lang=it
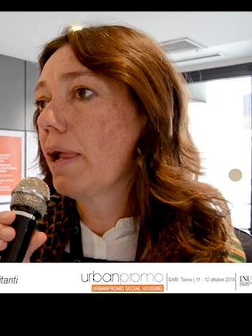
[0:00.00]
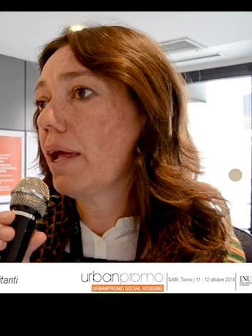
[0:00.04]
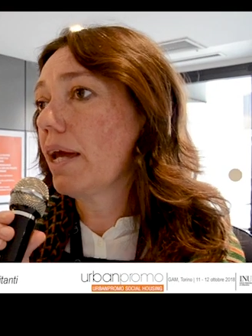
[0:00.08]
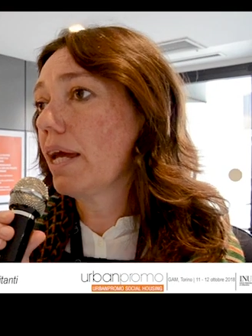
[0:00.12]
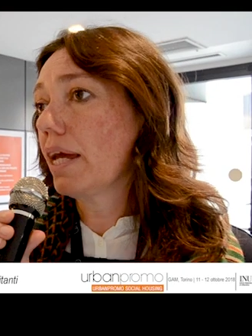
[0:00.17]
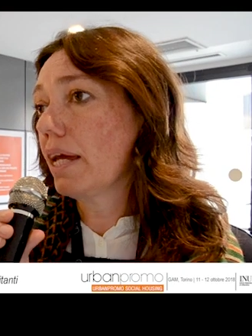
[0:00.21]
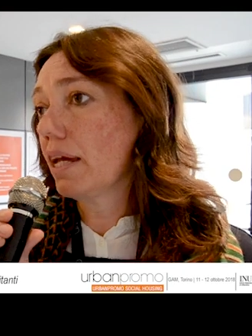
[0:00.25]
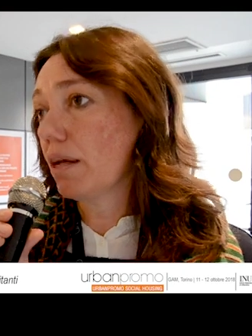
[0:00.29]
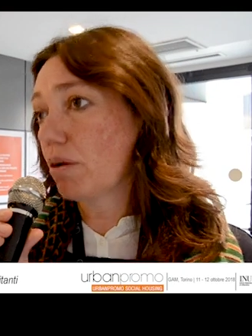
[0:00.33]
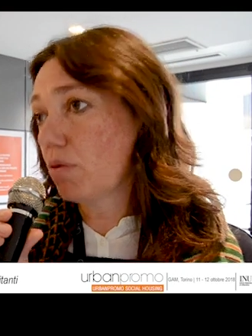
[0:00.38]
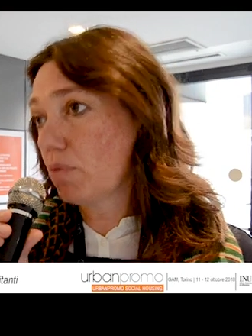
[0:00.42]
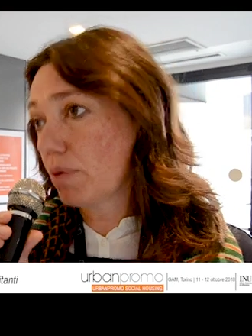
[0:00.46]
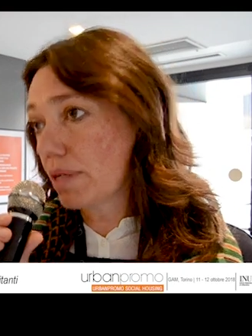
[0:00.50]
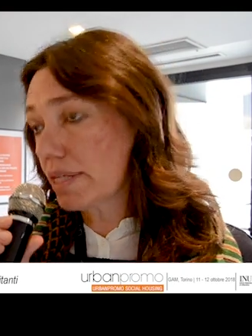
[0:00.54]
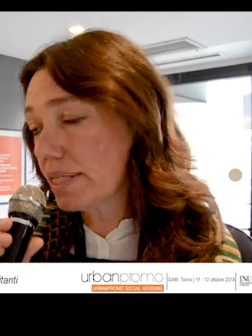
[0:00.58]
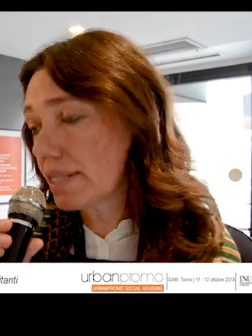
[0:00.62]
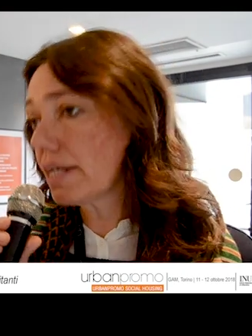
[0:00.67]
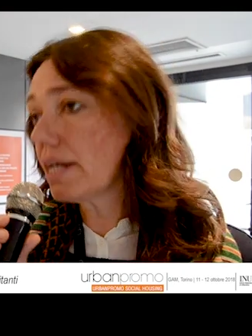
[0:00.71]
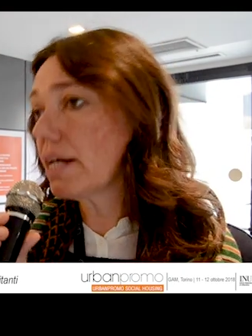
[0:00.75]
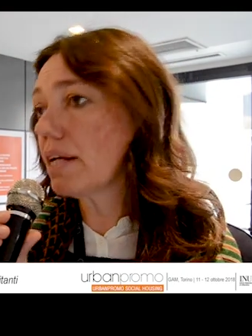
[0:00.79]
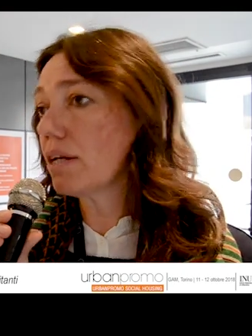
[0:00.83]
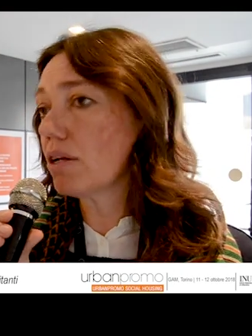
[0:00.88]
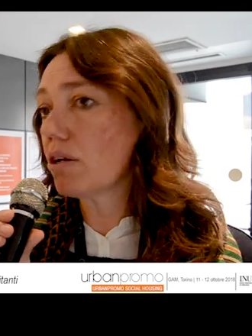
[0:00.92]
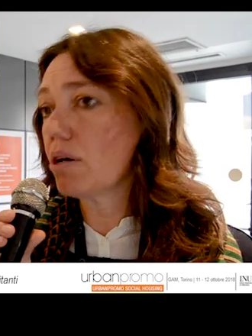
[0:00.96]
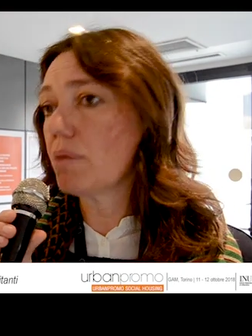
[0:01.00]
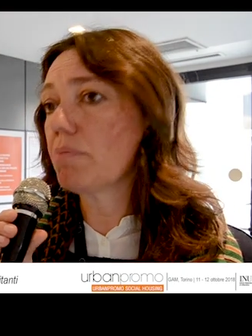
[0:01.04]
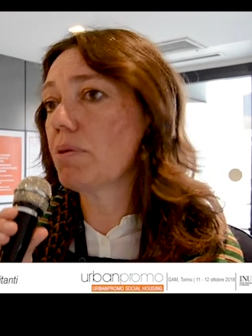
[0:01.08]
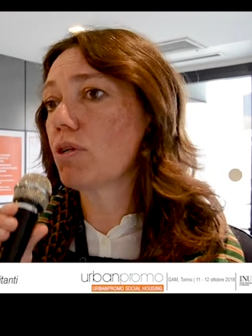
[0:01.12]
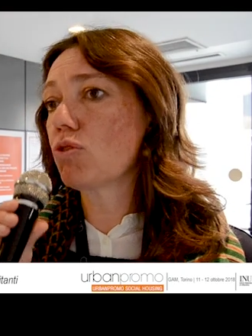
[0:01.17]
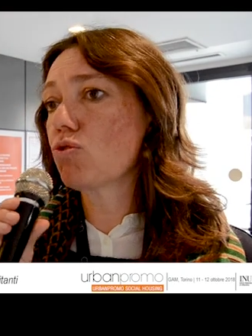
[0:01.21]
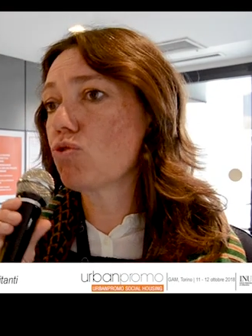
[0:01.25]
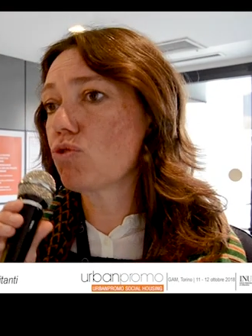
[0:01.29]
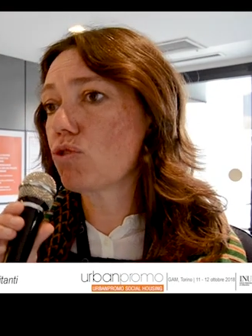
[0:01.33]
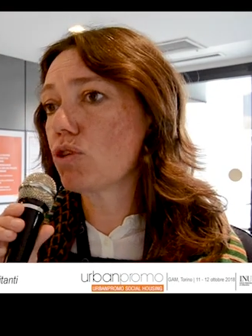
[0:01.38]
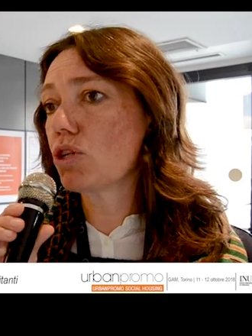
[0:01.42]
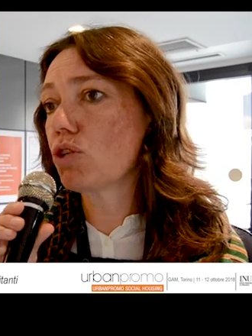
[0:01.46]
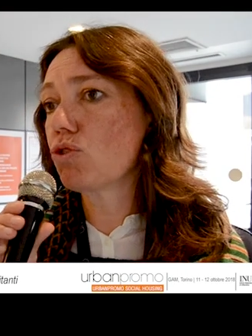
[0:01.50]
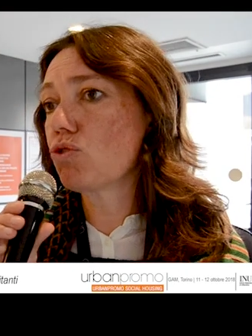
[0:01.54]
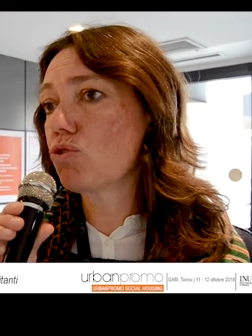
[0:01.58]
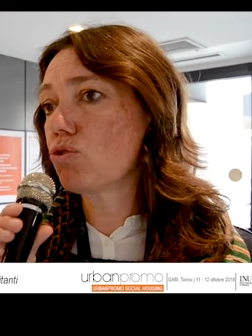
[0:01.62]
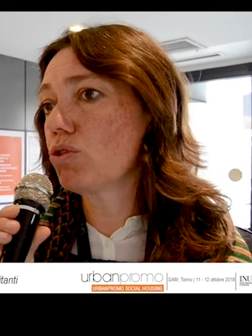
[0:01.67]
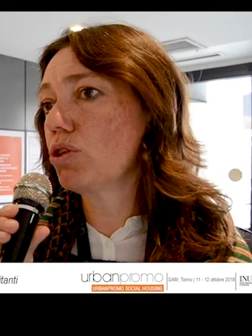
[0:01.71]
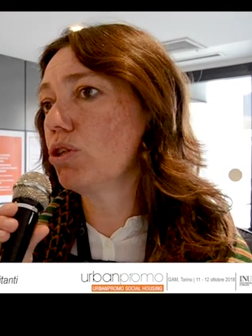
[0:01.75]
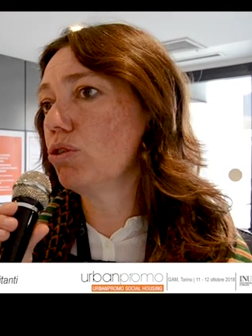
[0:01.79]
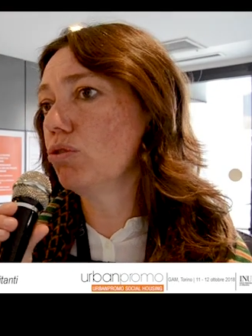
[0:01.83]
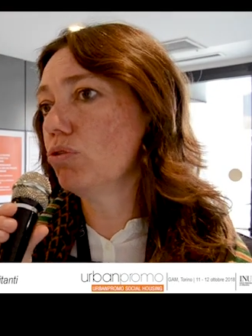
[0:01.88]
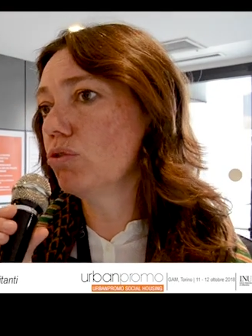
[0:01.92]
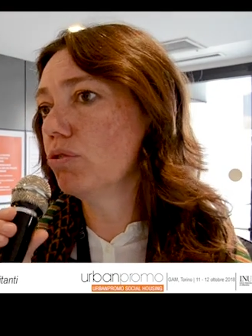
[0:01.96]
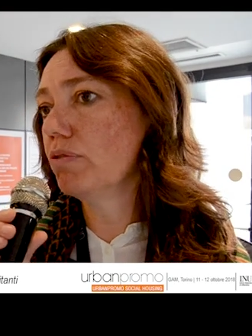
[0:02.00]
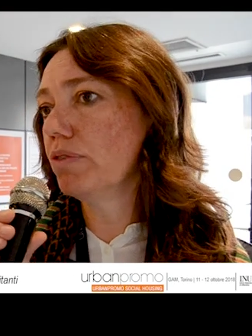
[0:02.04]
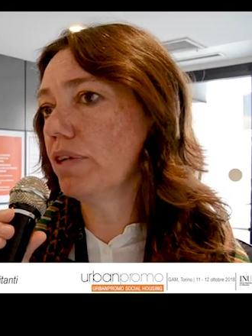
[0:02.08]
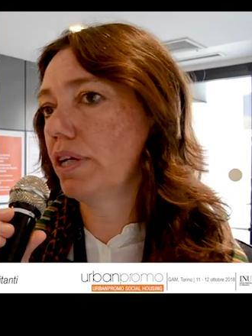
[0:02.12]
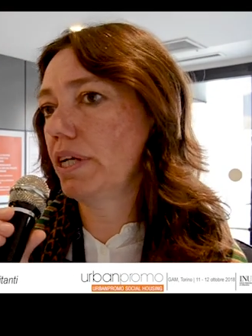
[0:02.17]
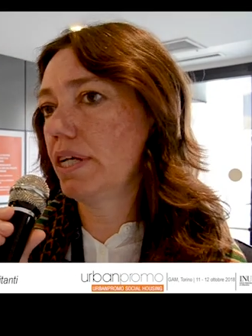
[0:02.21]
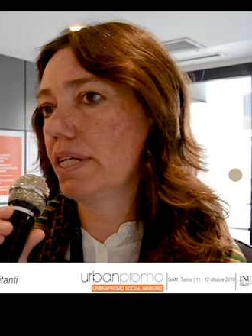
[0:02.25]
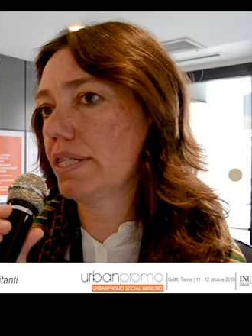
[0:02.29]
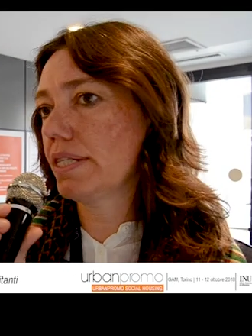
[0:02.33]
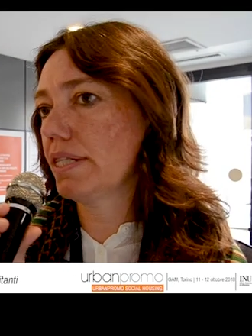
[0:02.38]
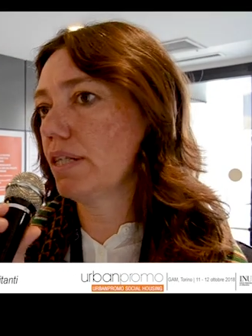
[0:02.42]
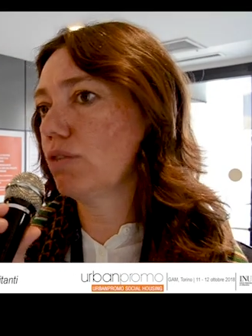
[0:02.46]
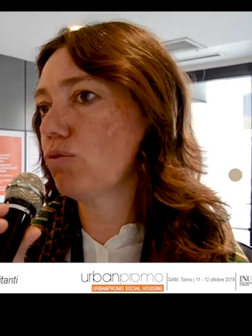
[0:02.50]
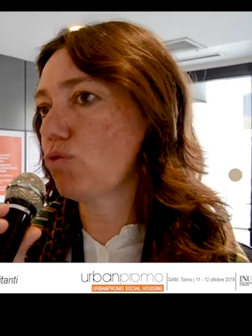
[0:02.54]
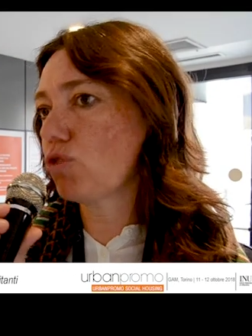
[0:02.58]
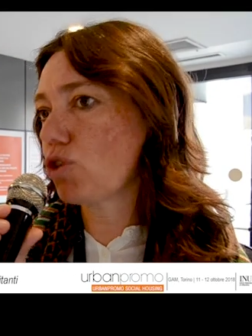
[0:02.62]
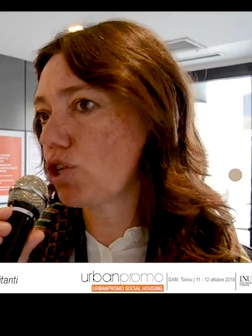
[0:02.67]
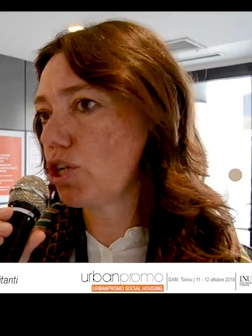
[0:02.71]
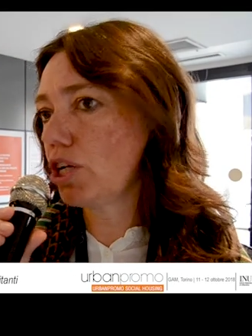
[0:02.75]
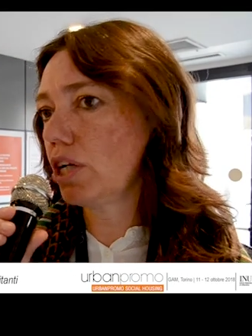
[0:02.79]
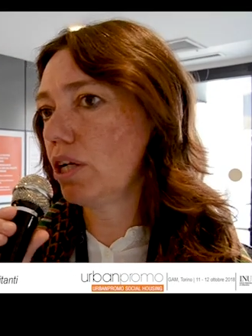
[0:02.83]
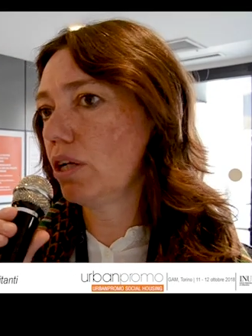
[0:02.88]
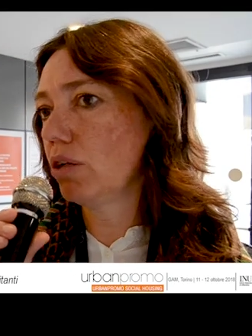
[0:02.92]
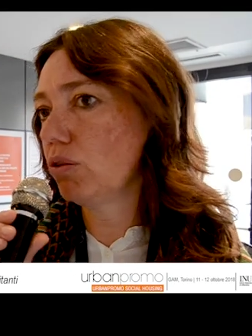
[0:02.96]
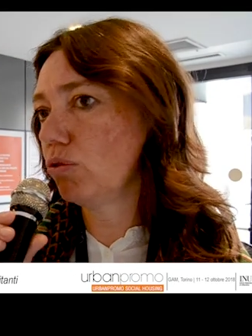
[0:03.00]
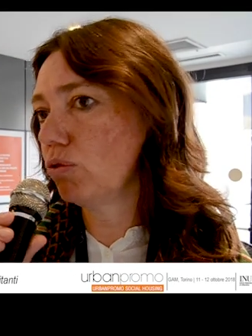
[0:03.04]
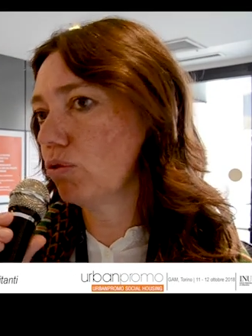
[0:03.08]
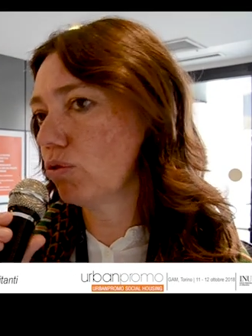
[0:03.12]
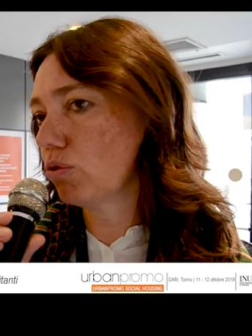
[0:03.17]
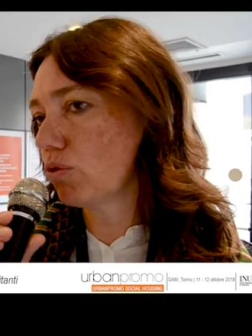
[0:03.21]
e quest'anno a maggior ragione dove è stato scelto,